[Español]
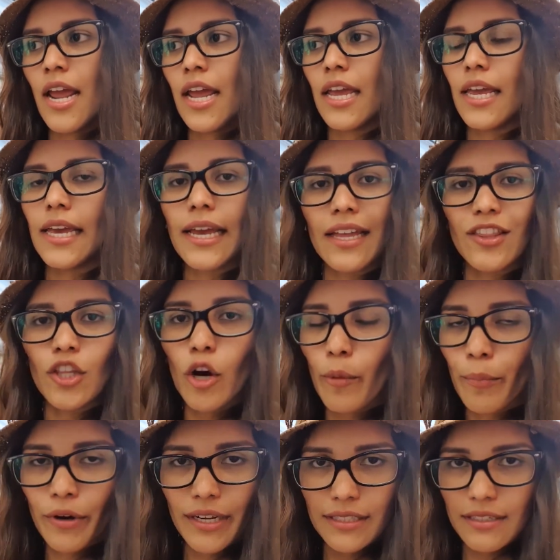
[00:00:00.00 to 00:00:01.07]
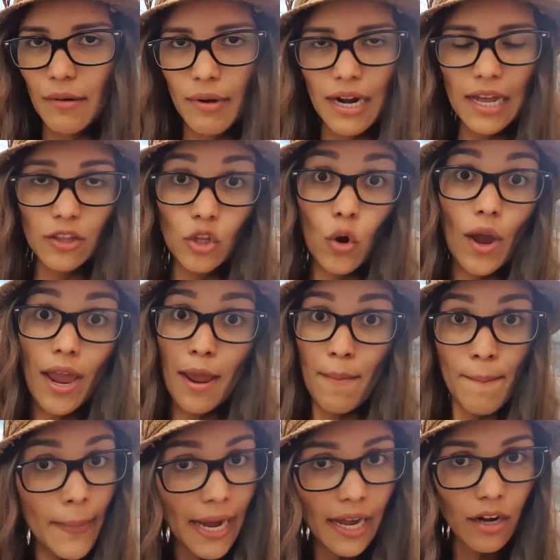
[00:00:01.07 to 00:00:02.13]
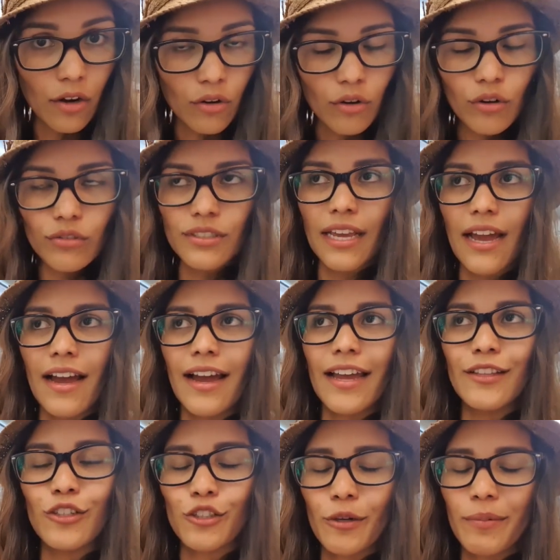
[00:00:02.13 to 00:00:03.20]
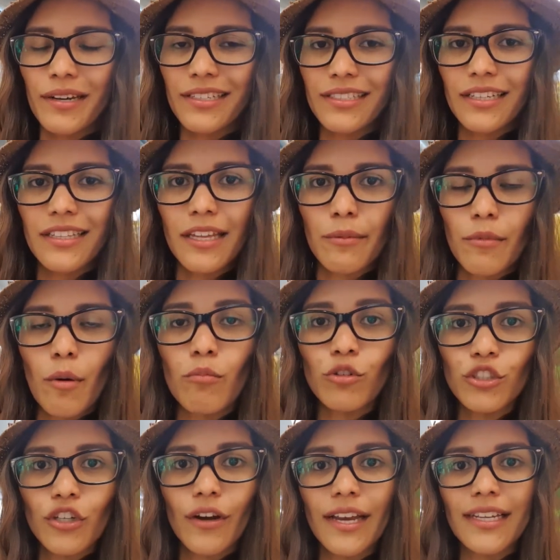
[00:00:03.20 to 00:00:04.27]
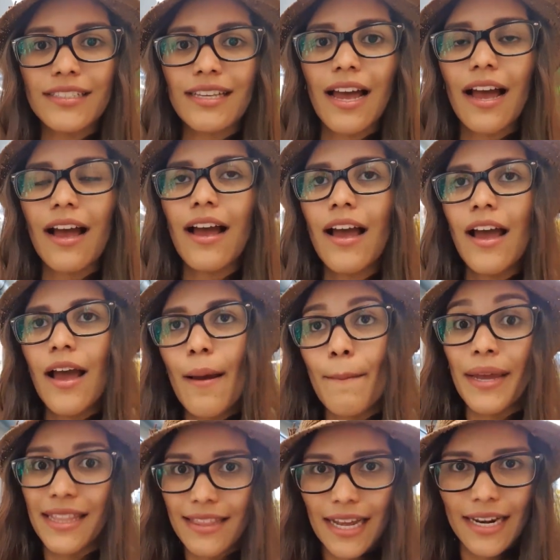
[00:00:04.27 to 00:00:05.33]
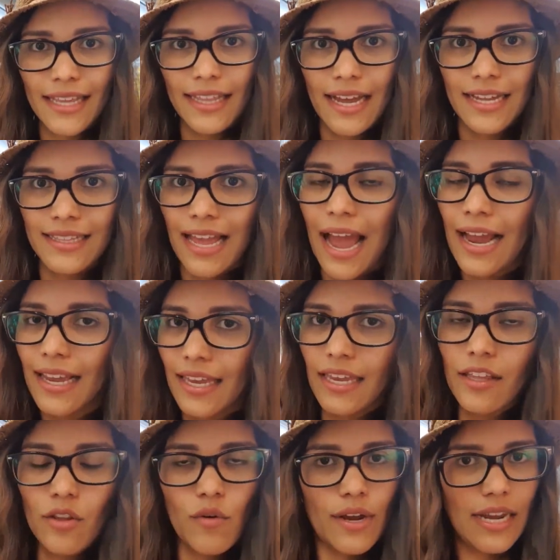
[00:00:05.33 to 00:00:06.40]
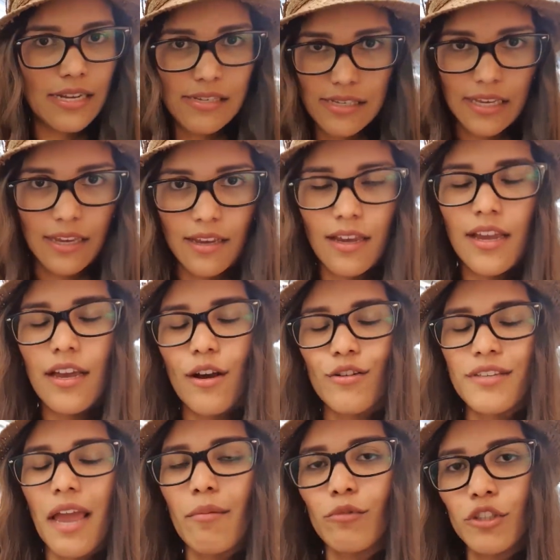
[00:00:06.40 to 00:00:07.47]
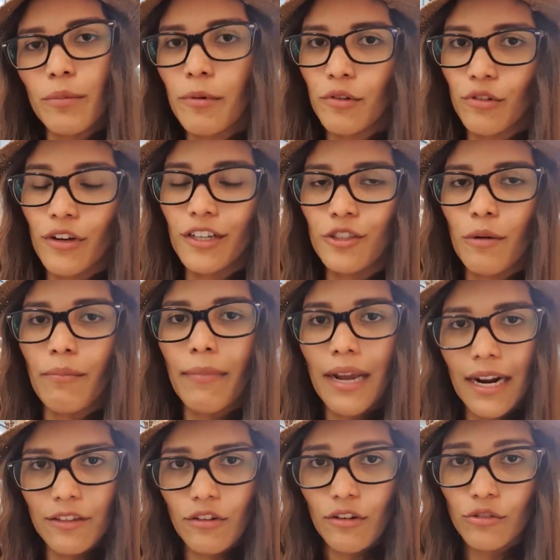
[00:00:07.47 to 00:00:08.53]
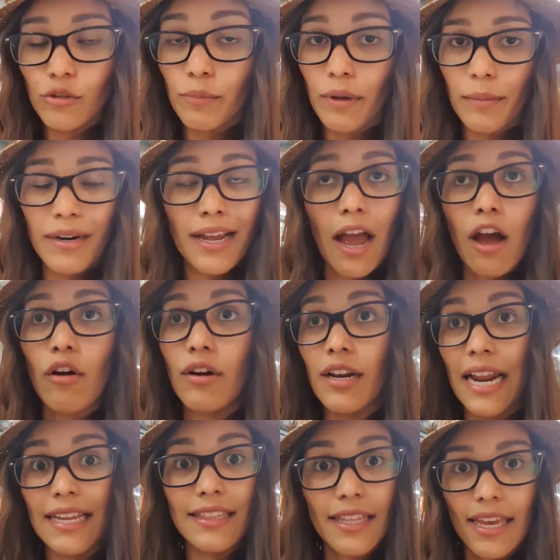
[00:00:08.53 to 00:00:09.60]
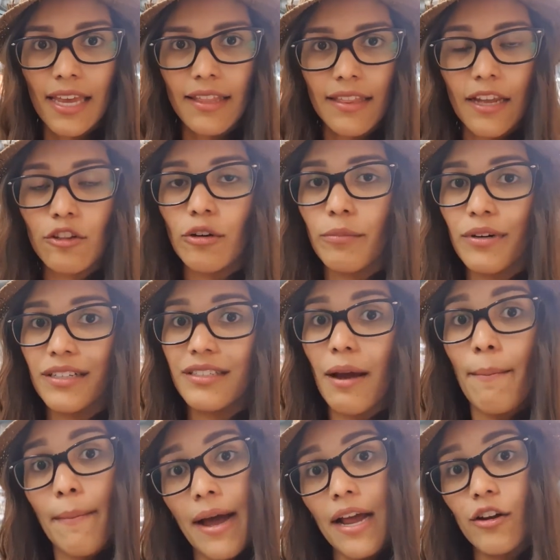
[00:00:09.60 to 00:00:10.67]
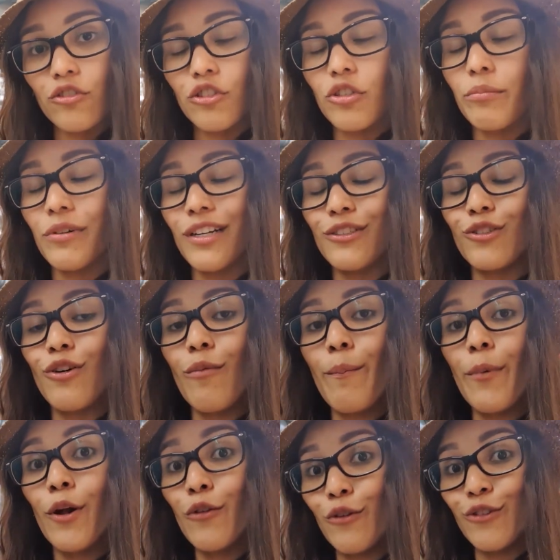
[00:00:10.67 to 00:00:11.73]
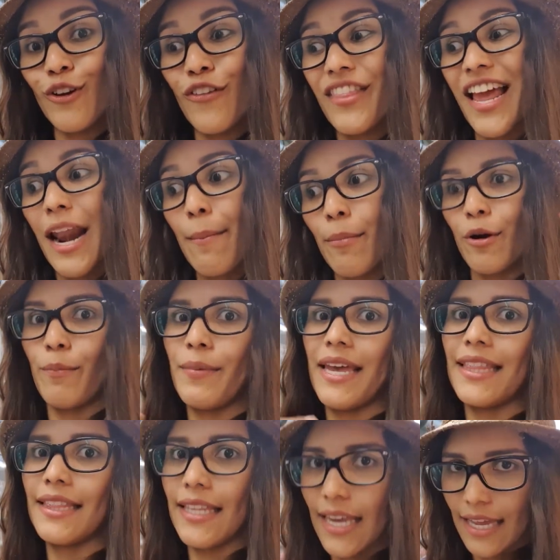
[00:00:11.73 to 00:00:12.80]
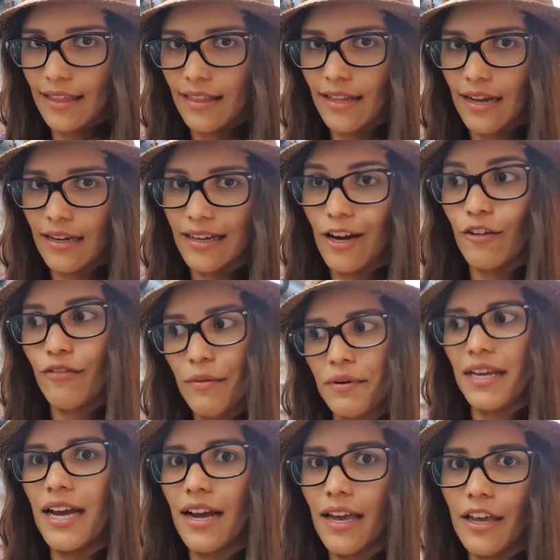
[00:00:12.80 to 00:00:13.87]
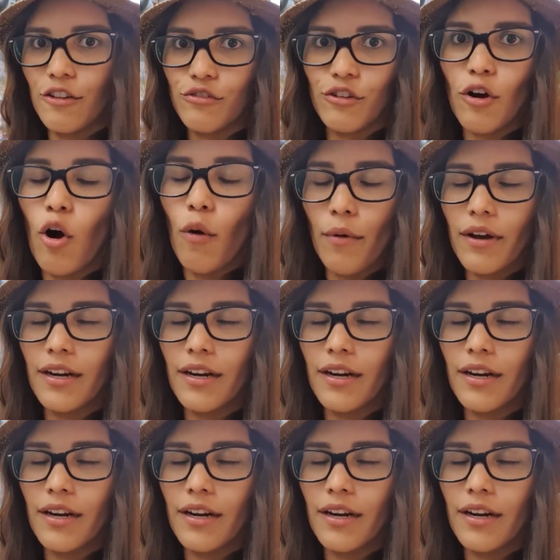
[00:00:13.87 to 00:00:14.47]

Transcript: y que no porque sea barato es malo. O sea, en nuestros países tenemos mucho esa mentalidad. Aquí no es así. Si hay muchos productos que son baratos en los supermercados, en las tiendas, no porque sean malos, sino porque son productos de la propia tienda, que los fabrican ellos. Entonces, obvio que